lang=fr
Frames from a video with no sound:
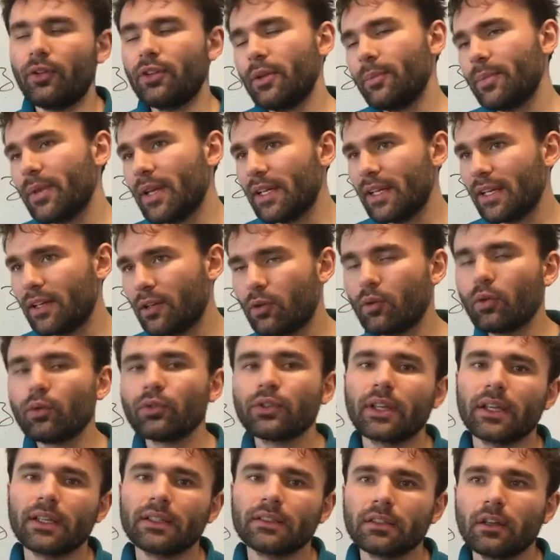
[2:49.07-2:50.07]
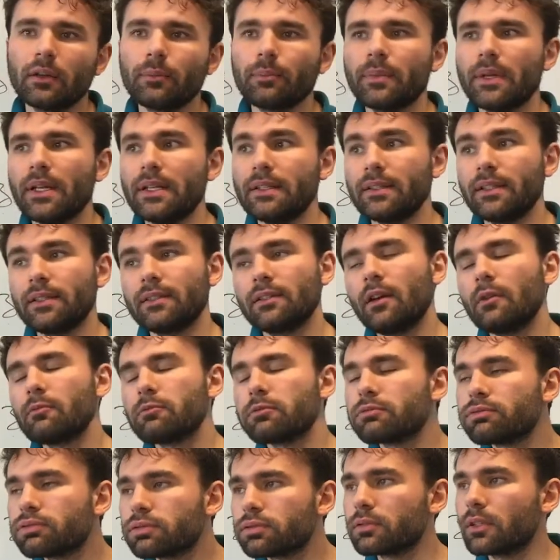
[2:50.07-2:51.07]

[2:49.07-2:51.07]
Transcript: On aime bien les contre-exemples, mais les exemples,